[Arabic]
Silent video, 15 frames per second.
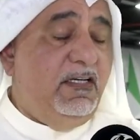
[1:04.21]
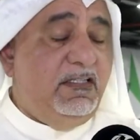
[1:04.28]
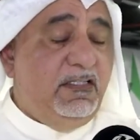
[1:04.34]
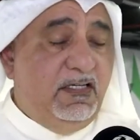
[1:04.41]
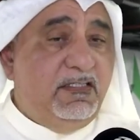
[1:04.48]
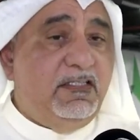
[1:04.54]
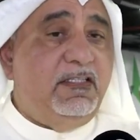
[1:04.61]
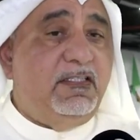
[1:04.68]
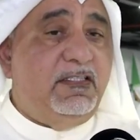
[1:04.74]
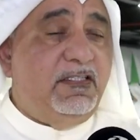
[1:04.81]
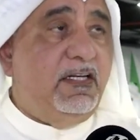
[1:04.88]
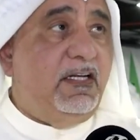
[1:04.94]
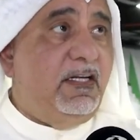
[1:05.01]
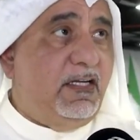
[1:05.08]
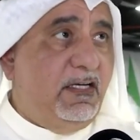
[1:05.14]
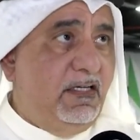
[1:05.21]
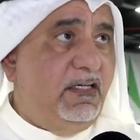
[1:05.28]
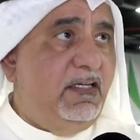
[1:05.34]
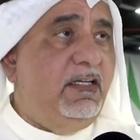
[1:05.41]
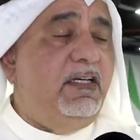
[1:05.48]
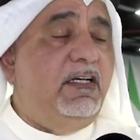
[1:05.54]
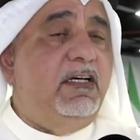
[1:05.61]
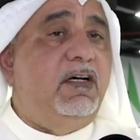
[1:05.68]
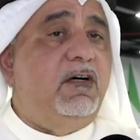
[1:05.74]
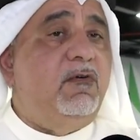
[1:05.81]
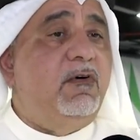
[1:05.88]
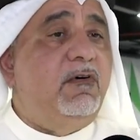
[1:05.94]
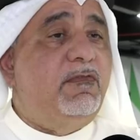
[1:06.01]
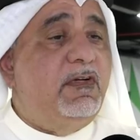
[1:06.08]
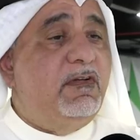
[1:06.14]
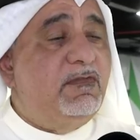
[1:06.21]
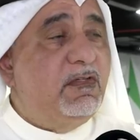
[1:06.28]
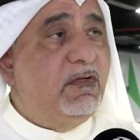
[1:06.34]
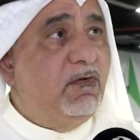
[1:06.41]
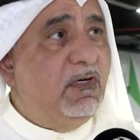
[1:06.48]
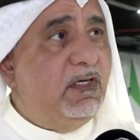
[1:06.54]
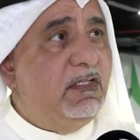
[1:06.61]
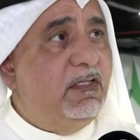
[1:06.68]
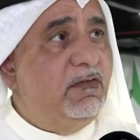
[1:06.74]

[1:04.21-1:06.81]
تأسيس الشركة وفي نفس الوقت